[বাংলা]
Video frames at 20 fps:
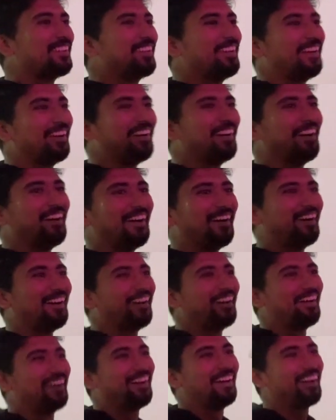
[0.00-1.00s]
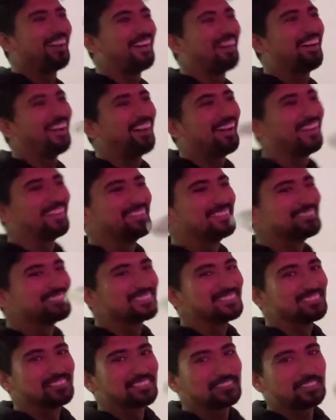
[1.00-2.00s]
ওয়েট ওয়েট ওয়েট ওয়েট
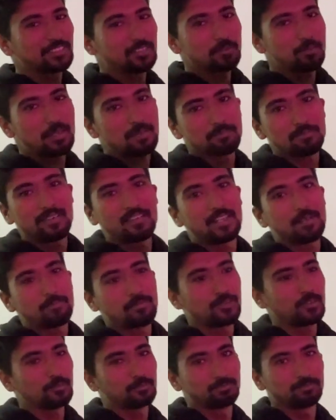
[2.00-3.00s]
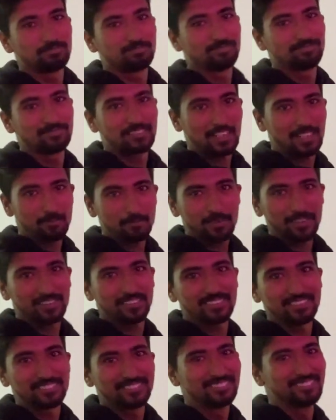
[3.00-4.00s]
ভাই আপনার ল্যাপটপ লাগবে নাকি
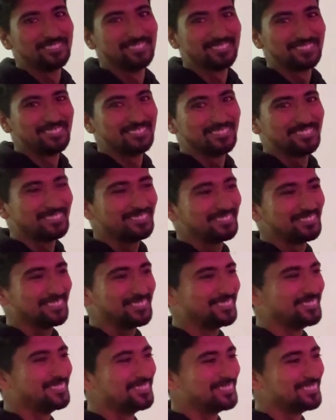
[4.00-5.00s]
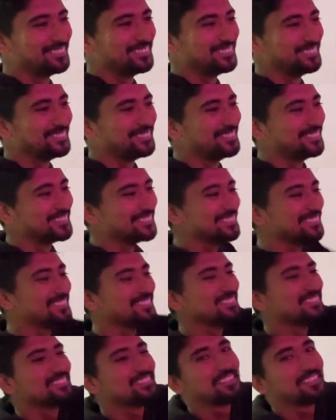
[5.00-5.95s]
বাচ্চা আমার শেষ